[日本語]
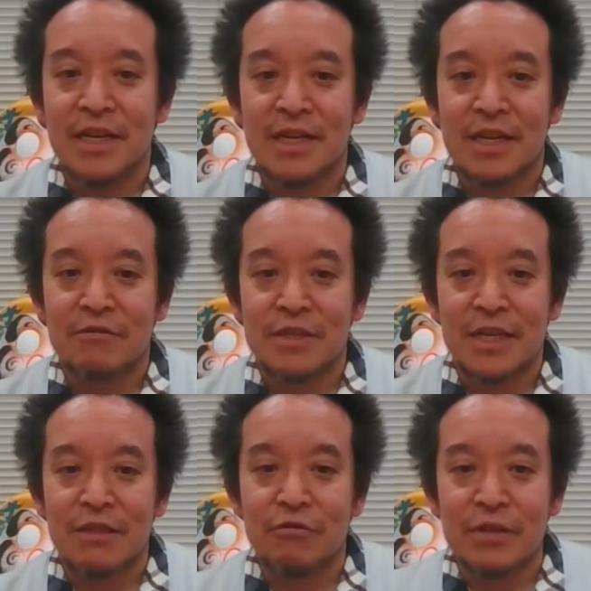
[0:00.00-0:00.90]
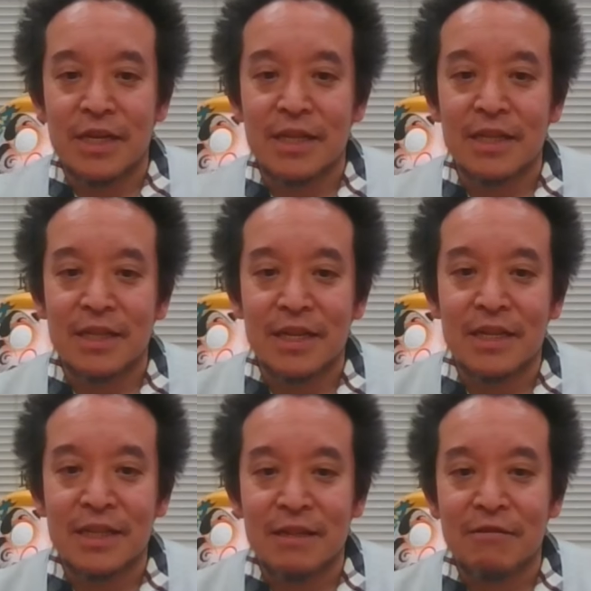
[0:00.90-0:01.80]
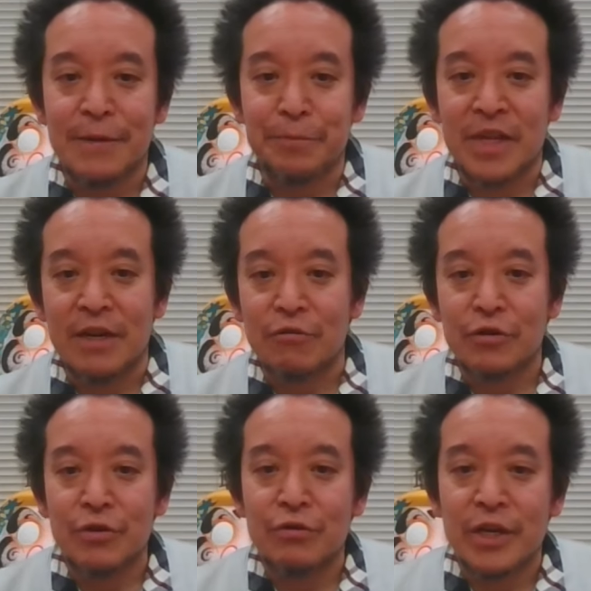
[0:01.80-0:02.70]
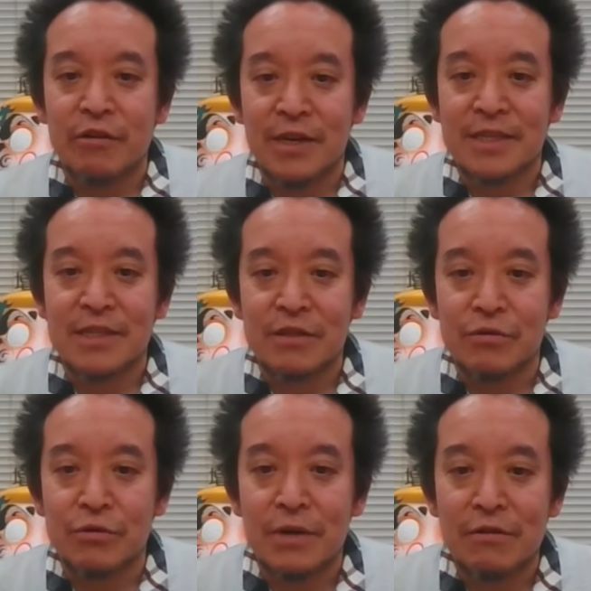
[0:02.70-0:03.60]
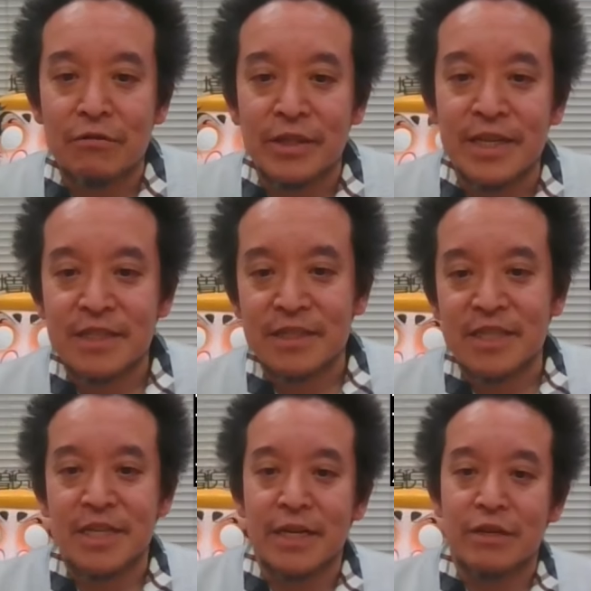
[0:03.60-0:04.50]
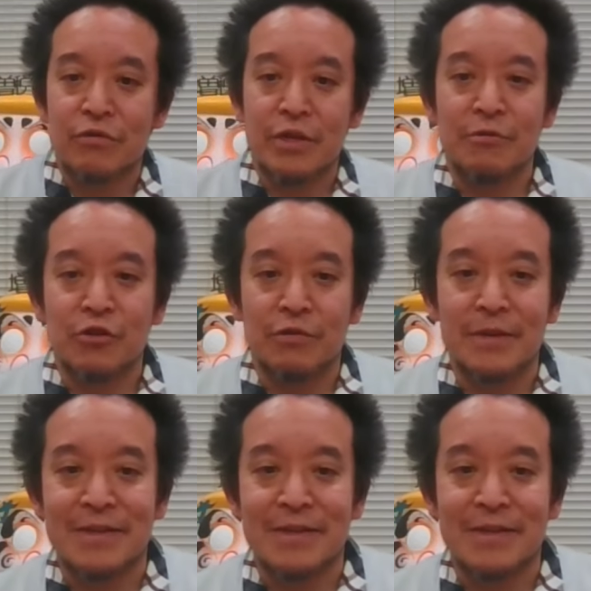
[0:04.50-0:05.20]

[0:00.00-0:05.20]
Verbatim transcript: 各政党にあってはこの要件を外す法案を提出しないように求めま